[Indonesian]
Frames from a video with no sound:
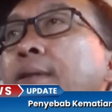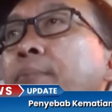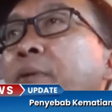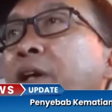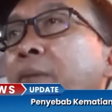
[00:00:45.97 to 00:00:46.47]

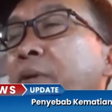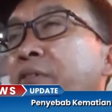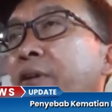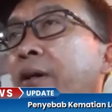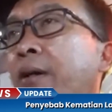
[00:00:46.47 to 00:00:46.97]

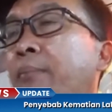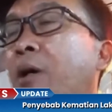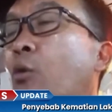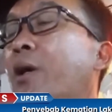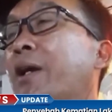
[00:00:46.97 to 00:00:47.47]
Jenazah
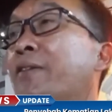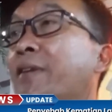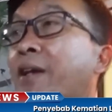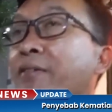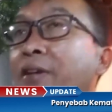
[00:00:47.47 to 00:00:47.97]
dilakukan
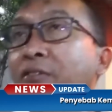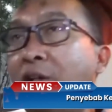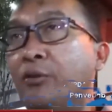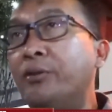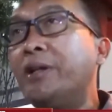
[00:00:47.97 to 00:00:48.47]
proses
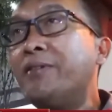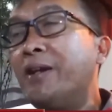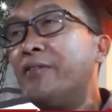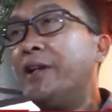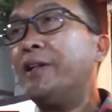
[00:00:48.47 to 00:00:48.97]

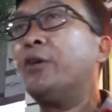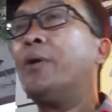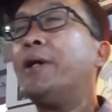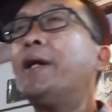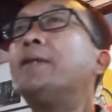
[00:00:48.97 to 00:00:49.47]
evakuasi ke
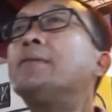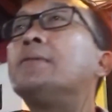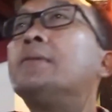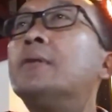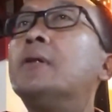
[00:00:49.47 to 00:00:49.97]
RS Polri
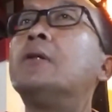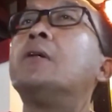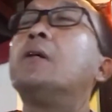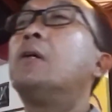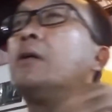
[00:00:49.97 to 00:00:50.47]
Kramat
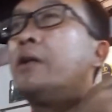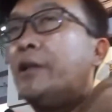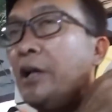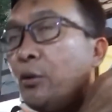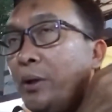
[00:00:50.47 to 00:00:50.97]
Jati
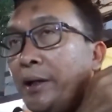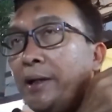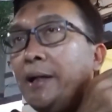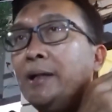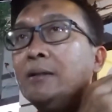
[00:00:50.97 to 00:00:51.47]
untuk
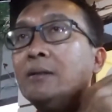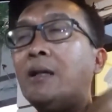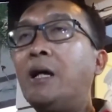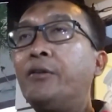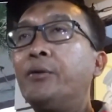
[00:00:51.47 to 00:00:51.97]
dilakukan
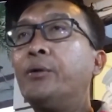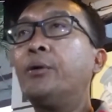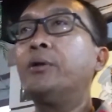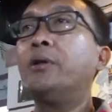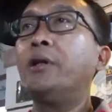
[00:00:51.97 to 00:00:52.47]
otopsi,
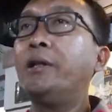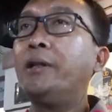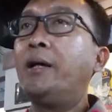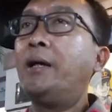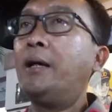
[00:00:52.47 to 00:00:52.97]

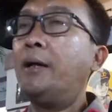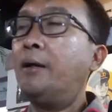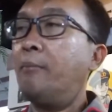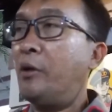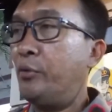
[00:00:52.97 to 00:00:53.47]
ujar
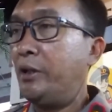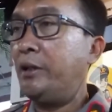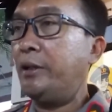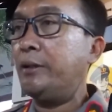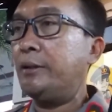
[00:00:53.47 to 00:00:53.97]
Bambang.
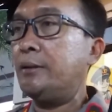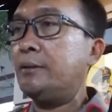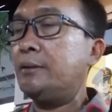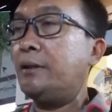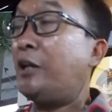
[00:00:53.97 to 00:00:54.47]

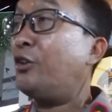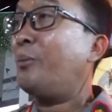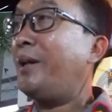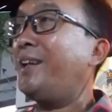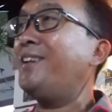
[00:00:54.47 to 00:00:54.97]
Kata
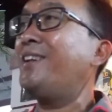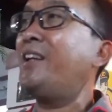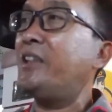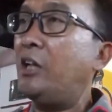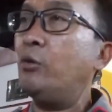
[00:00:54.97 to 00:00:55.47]
Bambang,
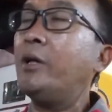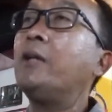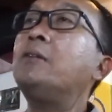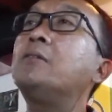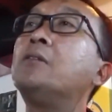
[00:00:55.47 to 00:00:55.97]

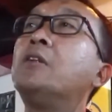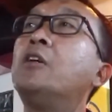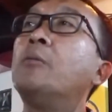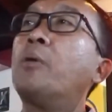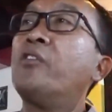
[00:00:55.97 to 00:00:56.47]
langkah
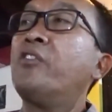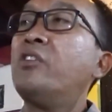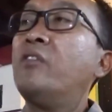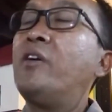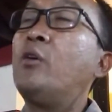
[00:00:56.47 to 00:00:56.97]
evakuasi
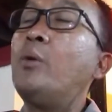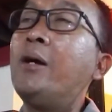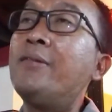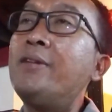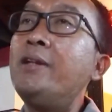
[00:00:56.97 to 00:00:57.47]
harus
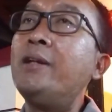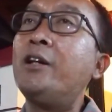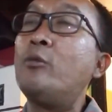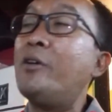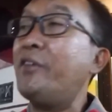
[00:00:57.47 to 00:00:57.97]
dilakukan
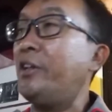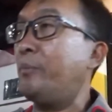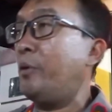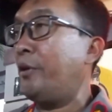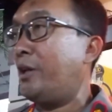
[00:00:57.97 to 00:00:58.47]
untuk
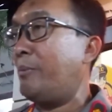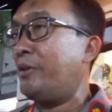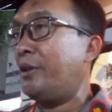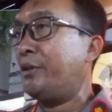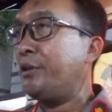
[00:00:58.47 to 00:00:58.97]
mengetahui
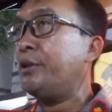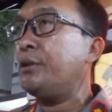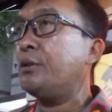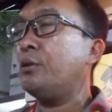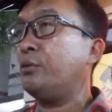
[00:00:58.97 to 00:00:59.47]

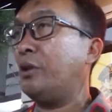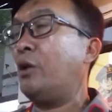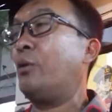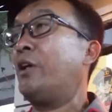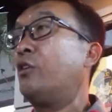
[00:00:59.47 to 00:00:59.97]
identitas dan penyebab